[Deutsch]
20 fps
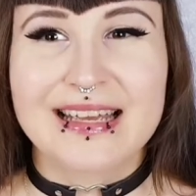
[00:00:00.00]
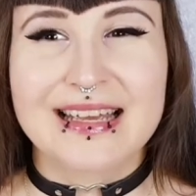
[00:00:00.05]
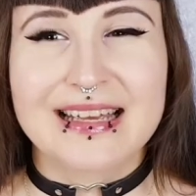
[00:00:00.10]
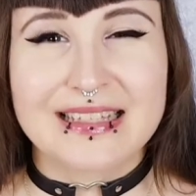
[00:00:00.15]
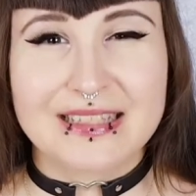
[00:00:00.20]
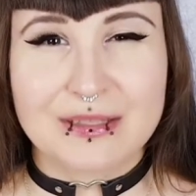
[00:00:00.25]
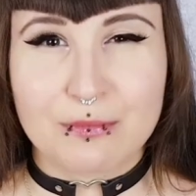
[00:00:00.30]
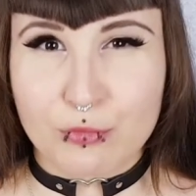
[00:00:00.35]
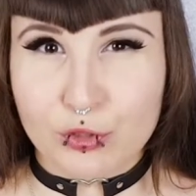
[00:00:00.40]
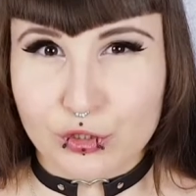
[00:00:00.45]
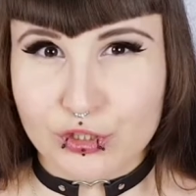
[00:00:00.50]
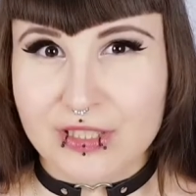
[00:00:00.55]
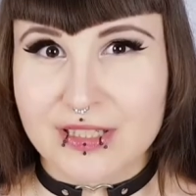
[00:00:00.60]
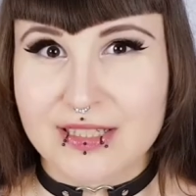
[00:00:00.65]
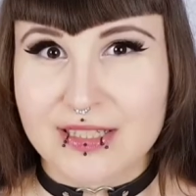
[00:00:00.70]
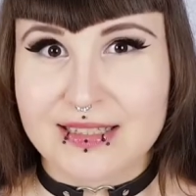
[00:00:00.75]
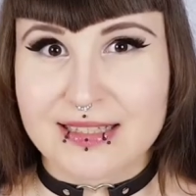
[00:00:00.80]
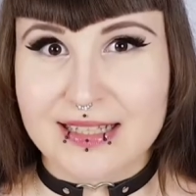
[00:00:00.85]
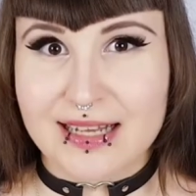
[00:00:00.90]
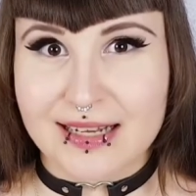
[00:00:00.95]
ich möchte
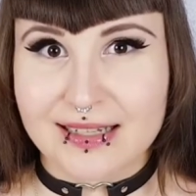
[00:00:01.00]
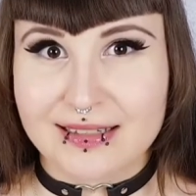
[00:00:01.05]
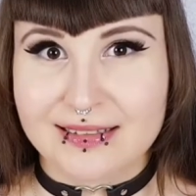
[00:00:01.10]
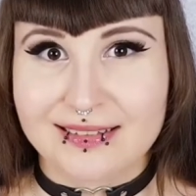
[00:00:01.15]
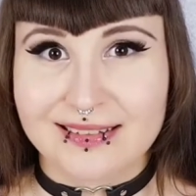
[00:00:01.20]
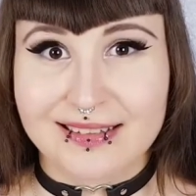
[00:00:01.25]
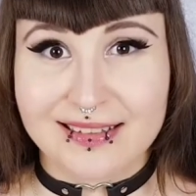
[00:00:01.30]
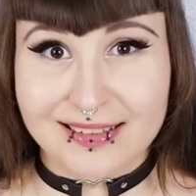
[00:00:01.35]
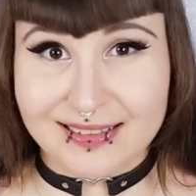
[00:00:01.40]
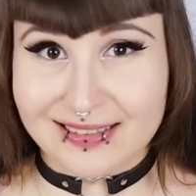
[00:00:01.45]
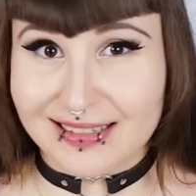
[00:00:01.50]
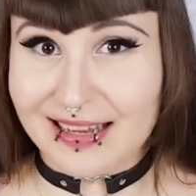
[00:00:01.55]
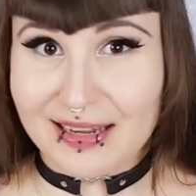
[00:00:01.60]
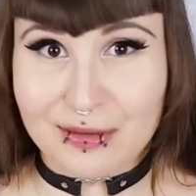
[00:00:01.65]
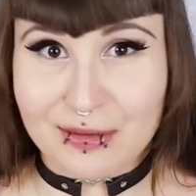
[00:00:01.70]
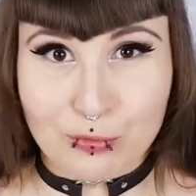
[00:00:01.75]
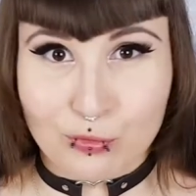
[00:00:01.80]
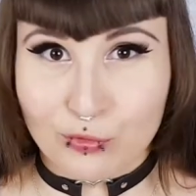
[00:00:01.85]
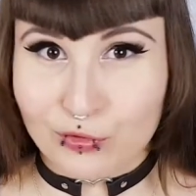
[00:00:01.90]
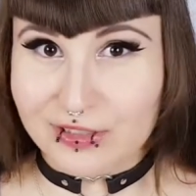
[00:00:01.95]
die Sachen nicht drei
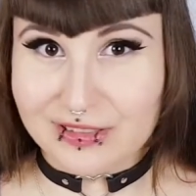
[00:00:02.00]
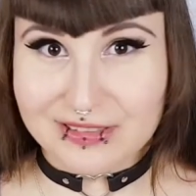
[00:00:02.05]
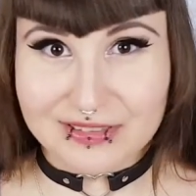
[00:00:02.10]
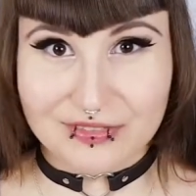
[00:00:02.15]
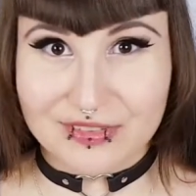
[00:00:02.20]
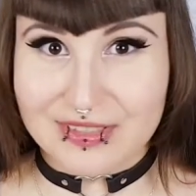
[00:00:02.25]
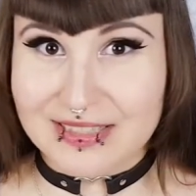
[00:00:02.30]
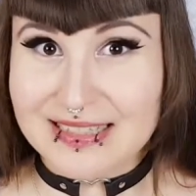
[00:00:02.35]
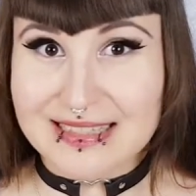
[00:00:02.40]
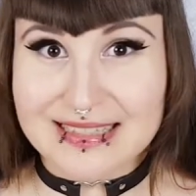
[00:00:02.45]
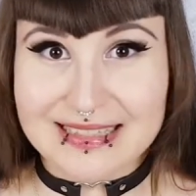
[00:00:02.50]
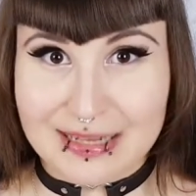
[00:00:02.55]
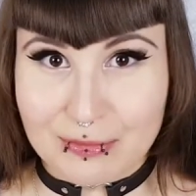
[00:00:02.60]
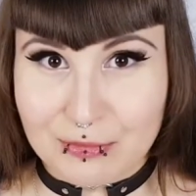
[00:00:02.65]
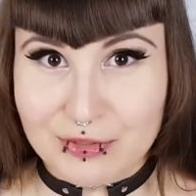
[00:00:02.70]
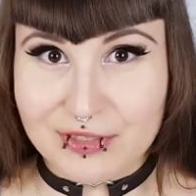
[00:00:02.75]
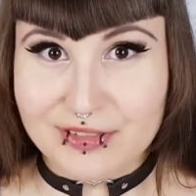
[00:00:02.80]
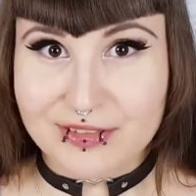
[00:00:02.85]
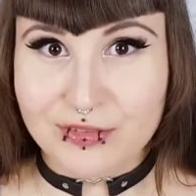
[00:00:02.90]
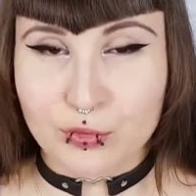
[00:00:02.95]
Monate wieder
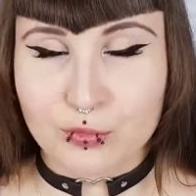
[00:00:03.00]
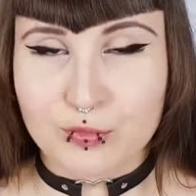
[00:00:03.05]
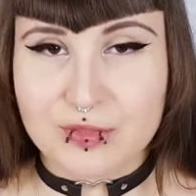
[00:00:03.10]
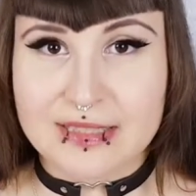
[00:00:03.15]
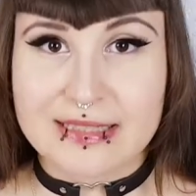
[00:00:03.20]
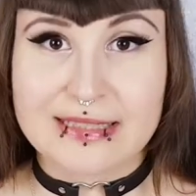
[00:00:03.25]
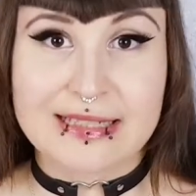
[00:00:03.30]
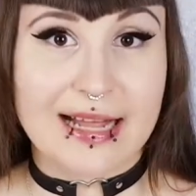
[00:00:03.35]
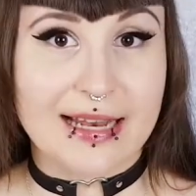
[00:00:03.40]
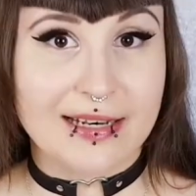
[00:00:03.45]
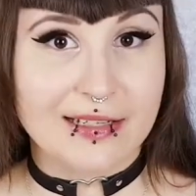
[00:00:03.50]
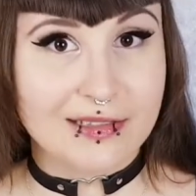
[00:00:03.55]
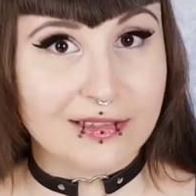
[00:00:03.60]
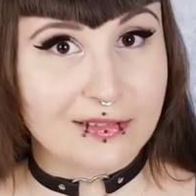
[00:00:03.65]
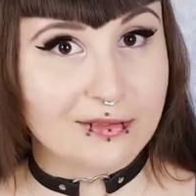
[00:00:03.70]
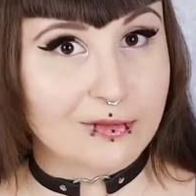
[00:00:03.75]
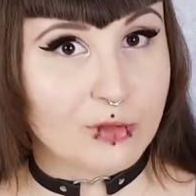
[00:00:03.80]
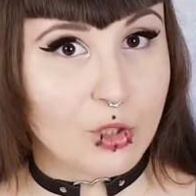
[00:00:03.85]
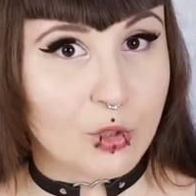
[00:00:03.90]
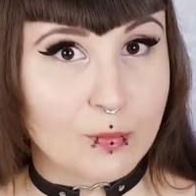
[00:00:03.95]
sammeln, um sie dann
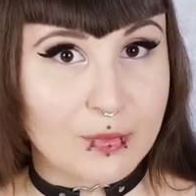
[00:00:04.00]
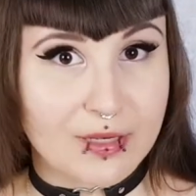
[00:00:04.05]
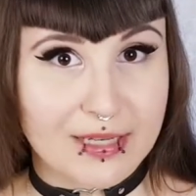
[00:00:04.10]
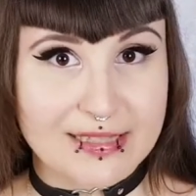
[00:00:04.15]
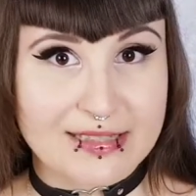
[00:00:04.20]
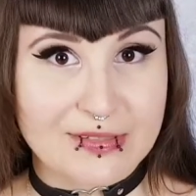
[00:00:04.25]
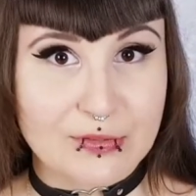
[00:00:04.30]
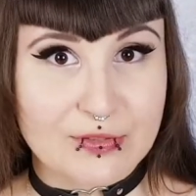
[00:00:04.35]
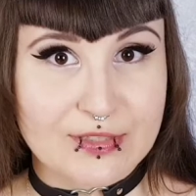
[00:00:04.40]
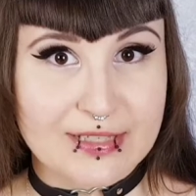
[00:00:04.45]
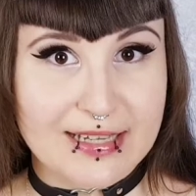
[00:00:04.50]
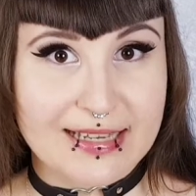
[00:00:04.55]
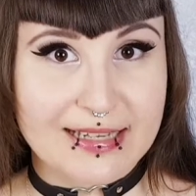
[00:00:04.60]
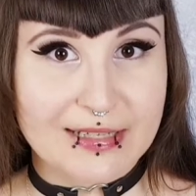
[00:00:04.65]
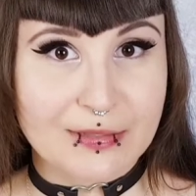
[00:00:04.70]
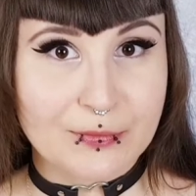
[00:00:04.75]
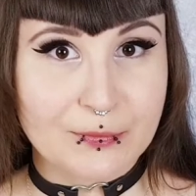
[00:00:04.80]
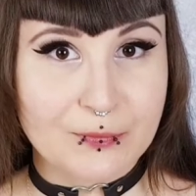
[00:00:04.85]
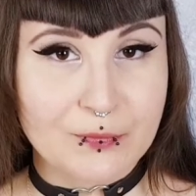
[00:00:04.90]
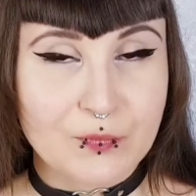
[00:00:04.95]
komplett zu zeigen,